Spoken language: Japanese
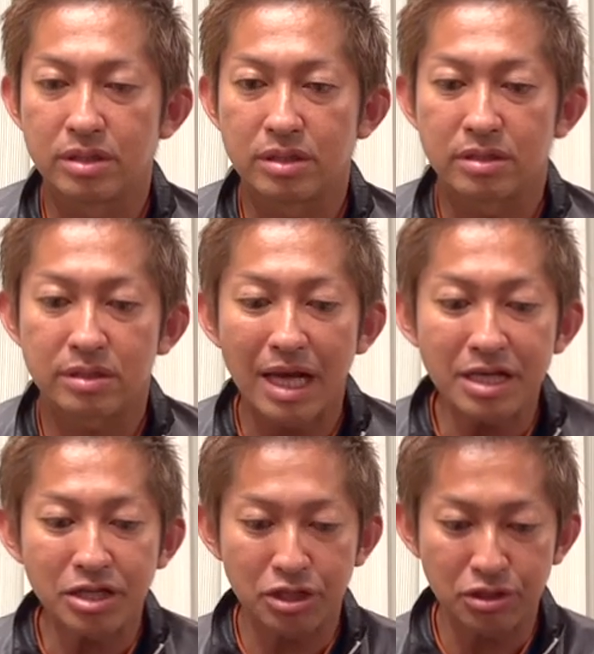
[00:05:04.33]

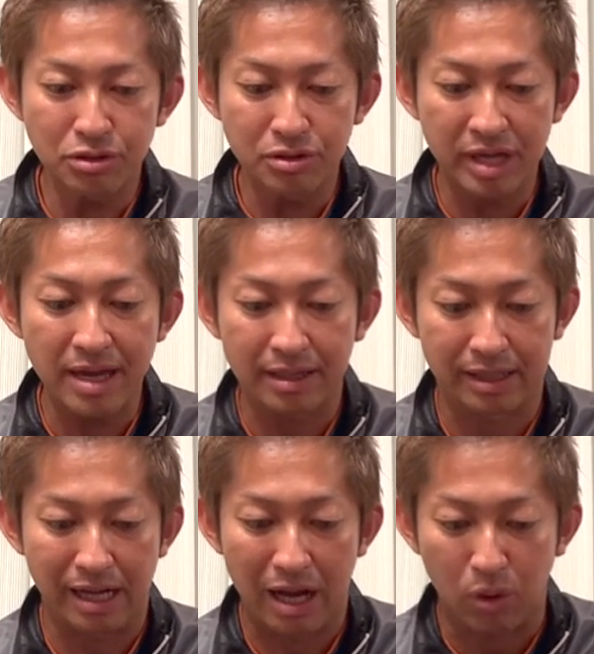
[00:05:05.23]
最終結
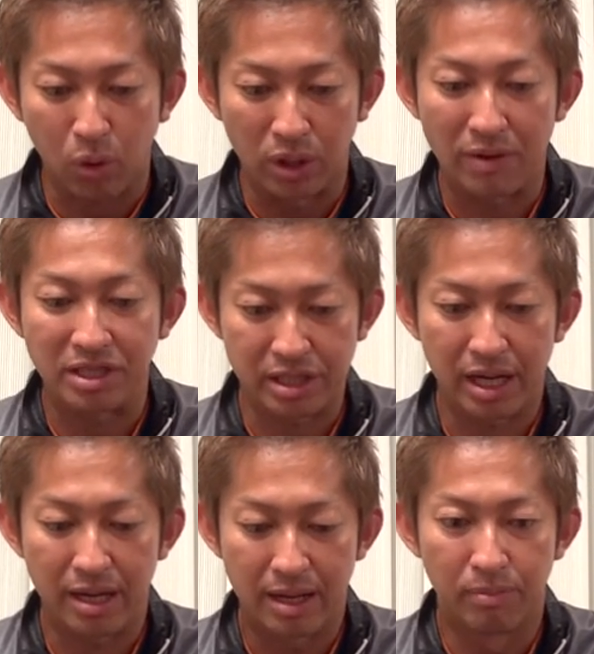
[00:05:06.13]
果がここなわけじゃな
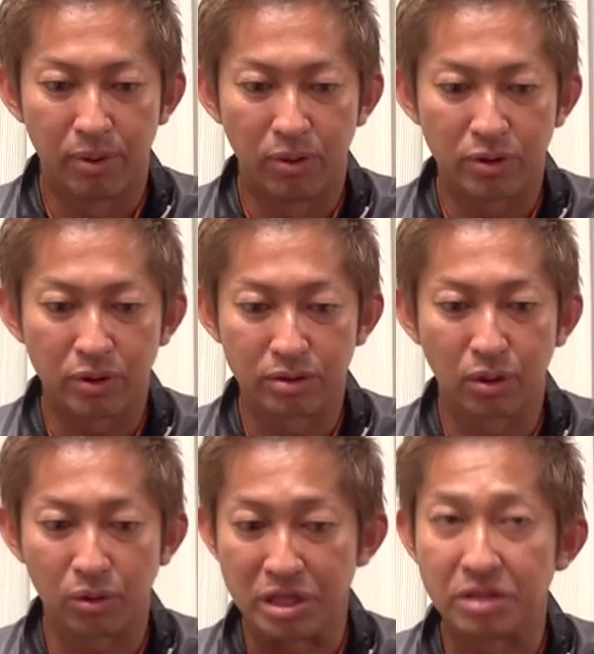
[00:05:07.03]
いボールを
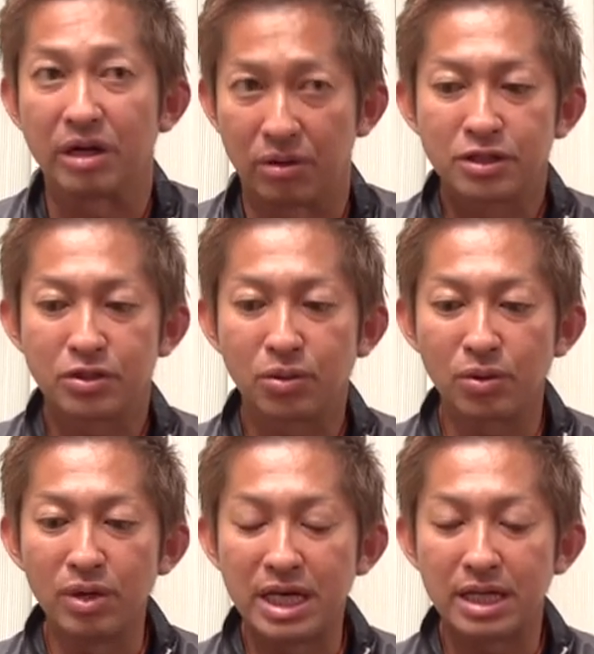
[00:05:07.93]
どこに行くかのそ
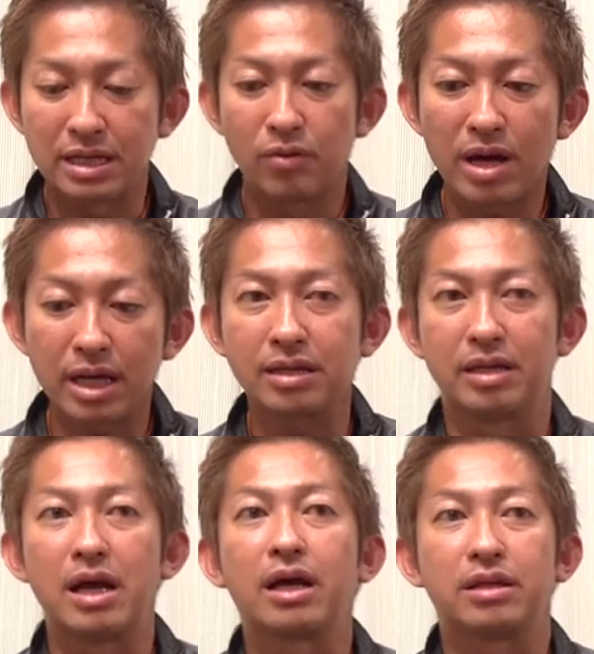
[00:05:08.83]
こが分かっ
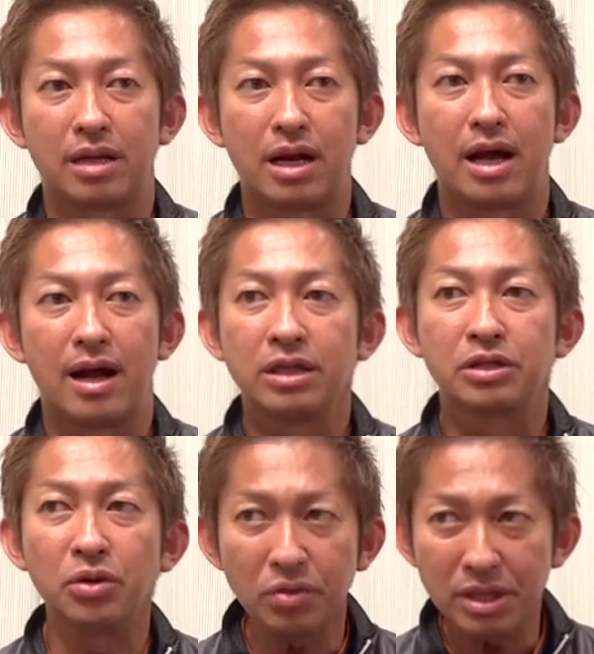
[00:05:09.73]
てなかったら
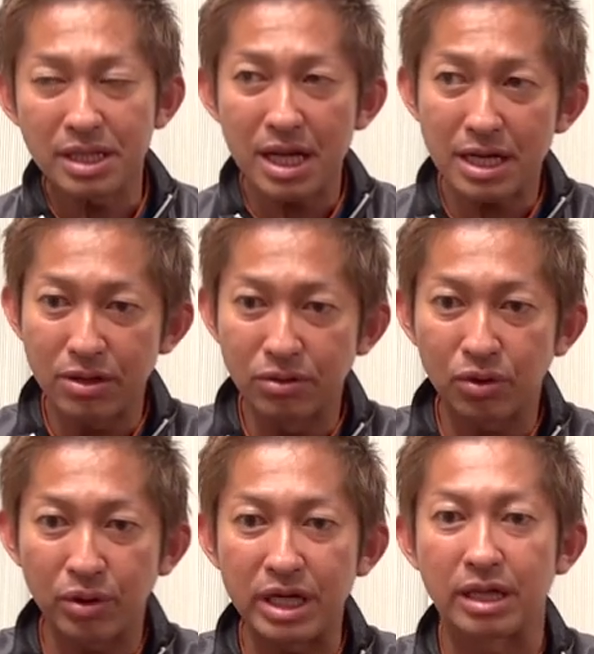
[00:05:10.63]
どんな理論
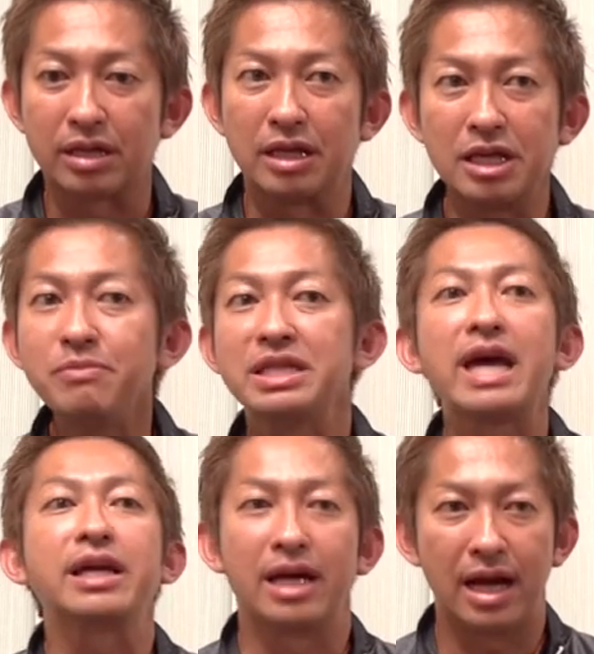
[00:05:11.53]
取り入れたって意味
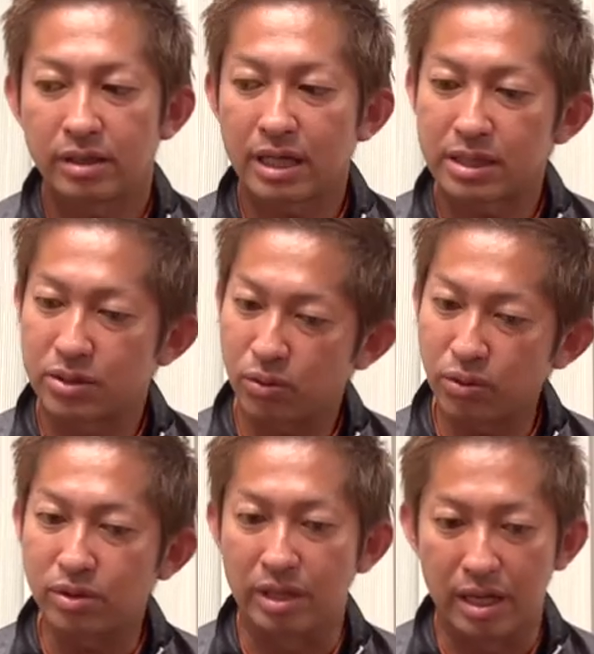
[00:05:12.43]
ないからただそ
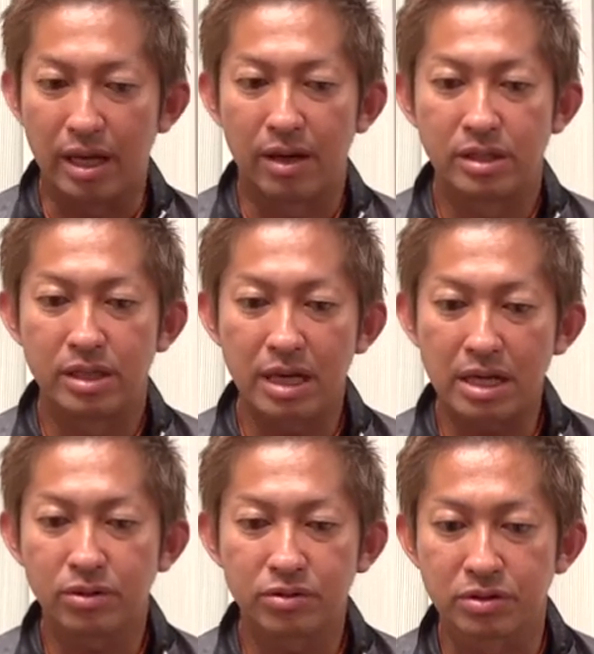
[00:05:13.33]
こってね意
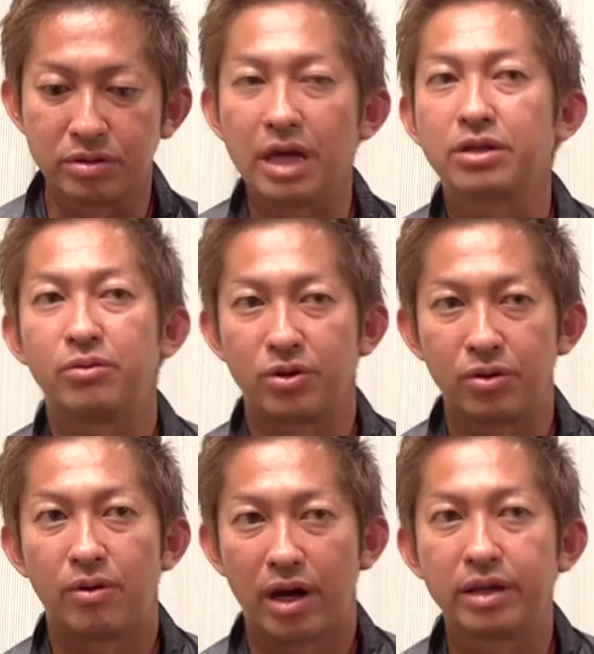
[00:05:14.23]
外と少ないと思うよ
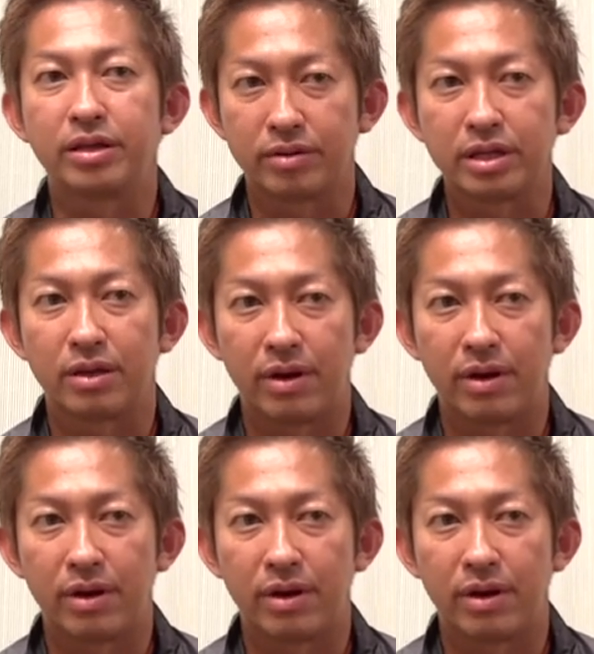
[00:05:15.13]
分かってる方は